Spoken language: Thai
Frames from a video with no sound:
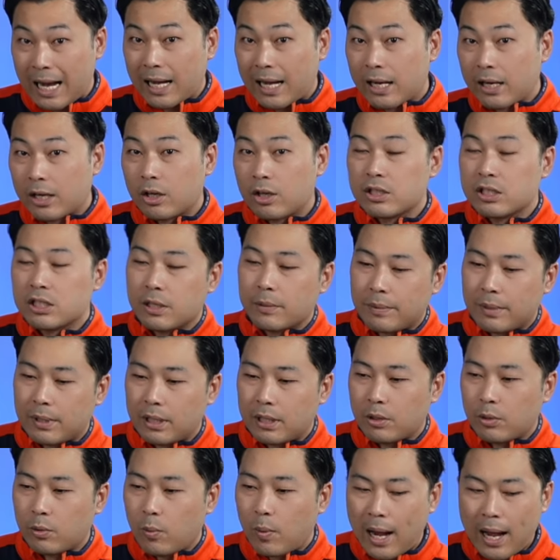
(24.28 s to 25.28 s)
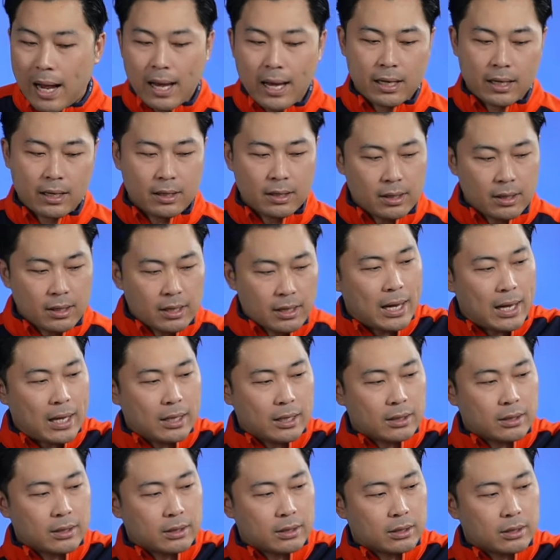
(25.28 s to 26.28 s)
Shark Aeron GP ว่าระหว่า
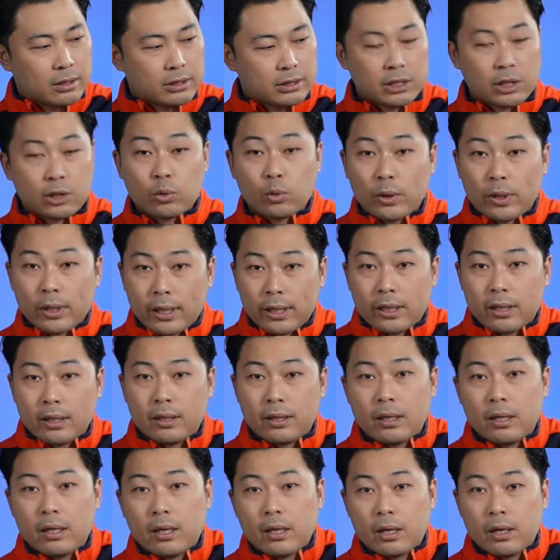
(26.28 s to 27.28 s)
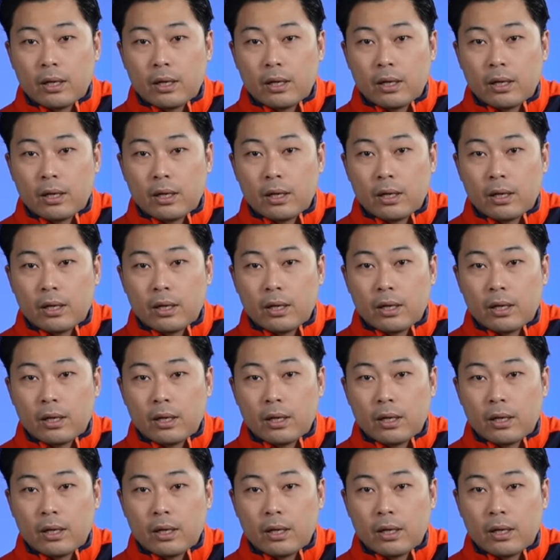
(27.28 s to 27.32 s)
งเจ้าตัวนี้